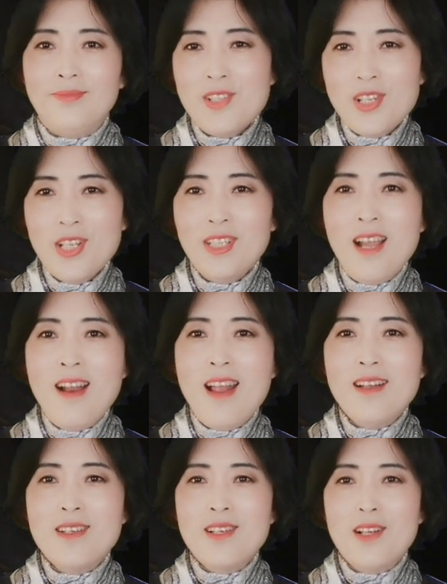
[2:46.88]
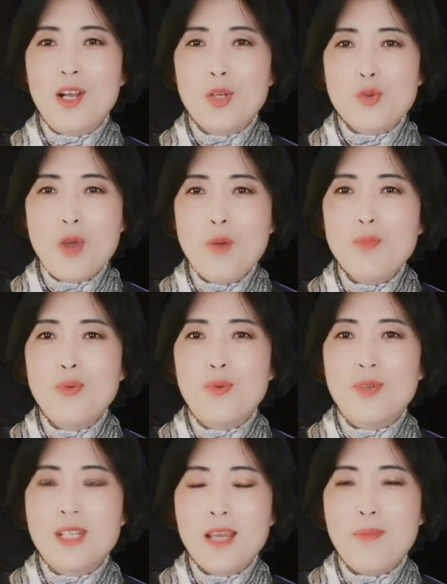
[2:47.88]
这当然是川
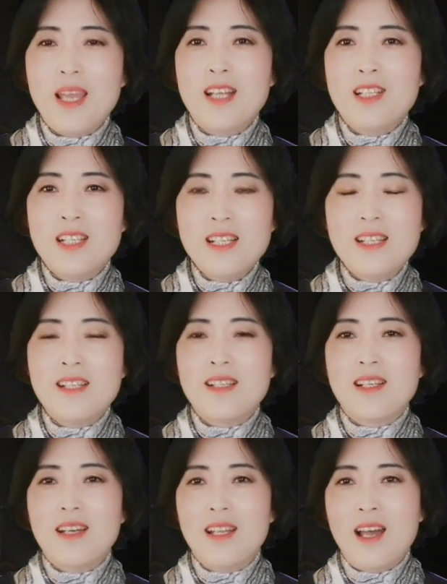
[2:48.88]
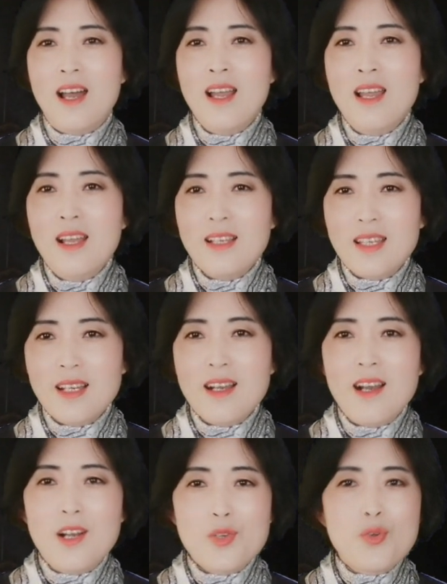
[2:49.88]
普这边支持者的一
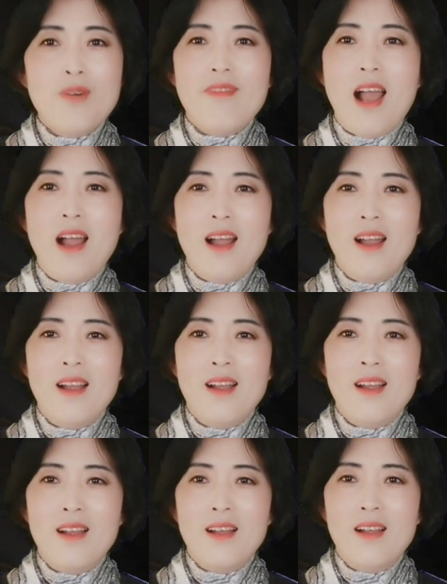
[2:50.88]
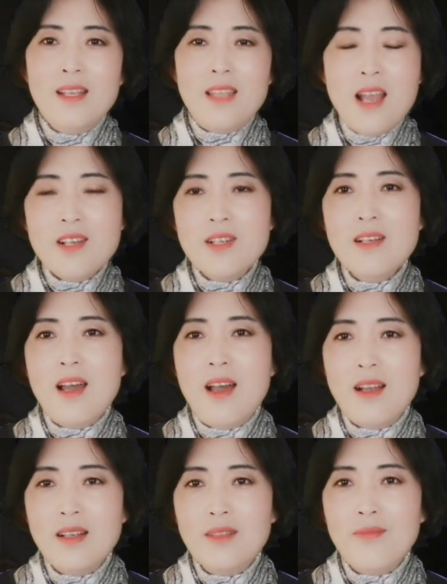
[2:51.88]
个说法。但是
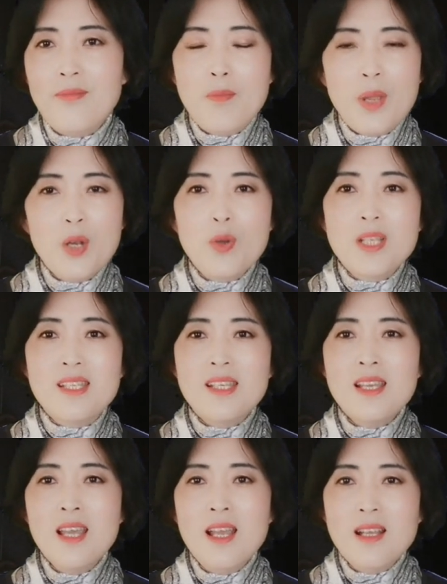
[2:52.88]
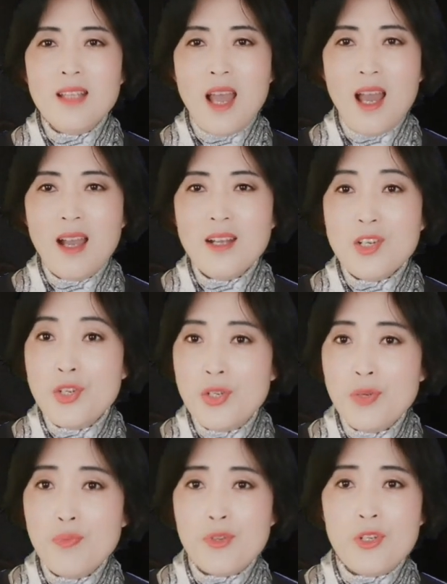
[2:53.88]
呢，佩洛西他
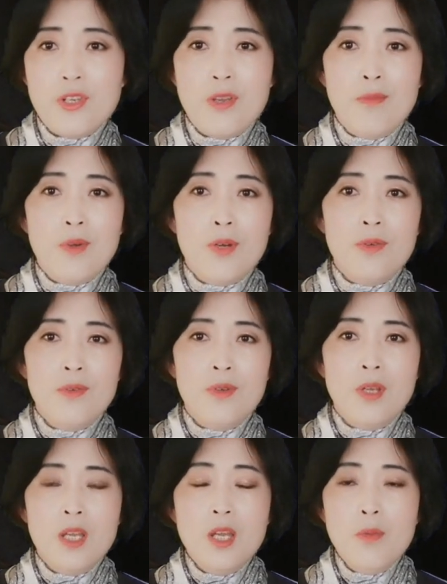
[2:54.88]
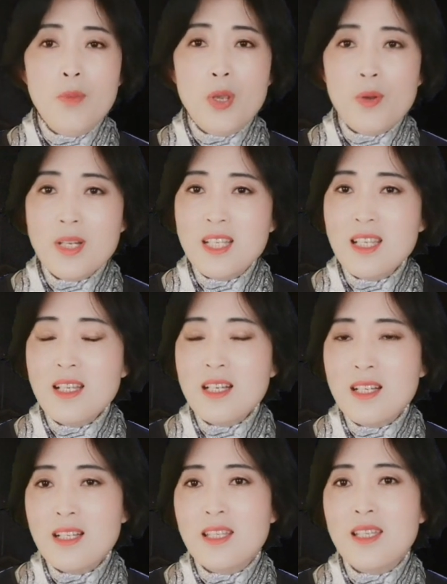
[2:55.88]
是不是阴谋？佩洛西
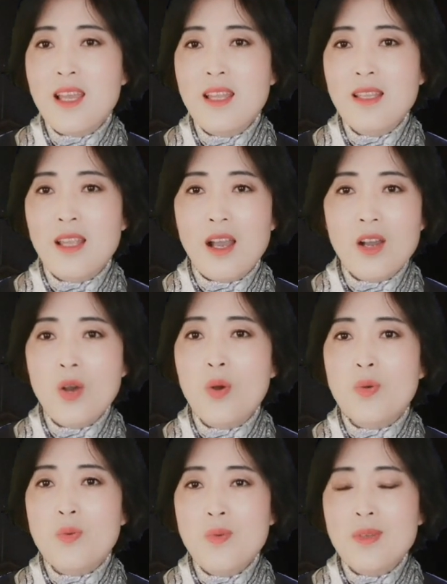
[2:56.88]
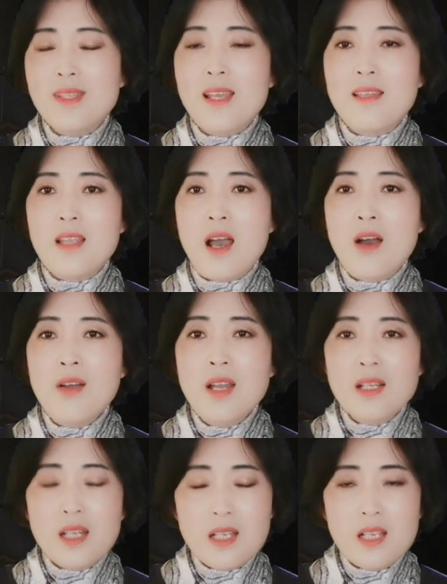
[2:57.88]
事先能够预见到
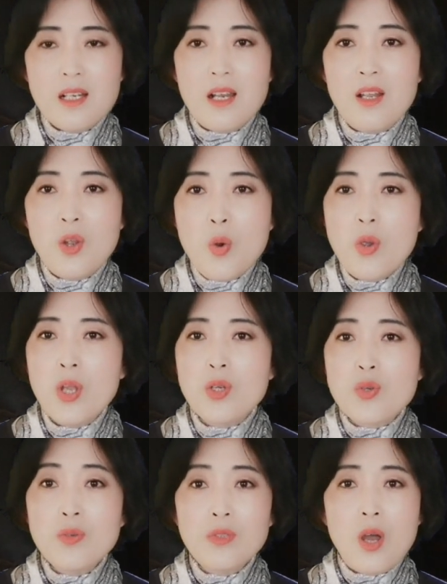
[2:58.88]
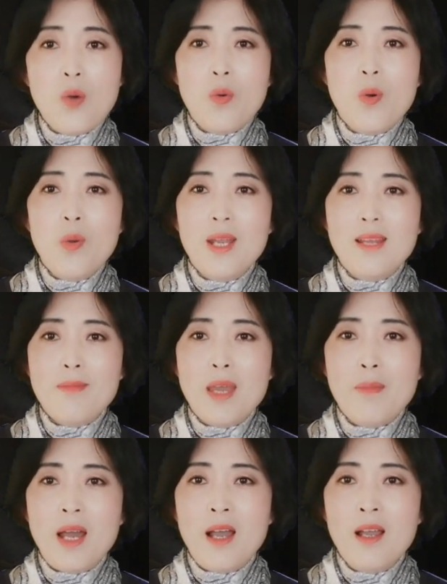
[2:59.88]
这些人会冲到国会里
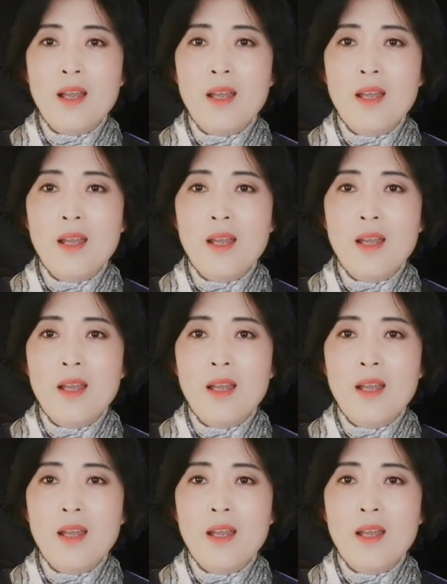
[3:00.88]
面吗？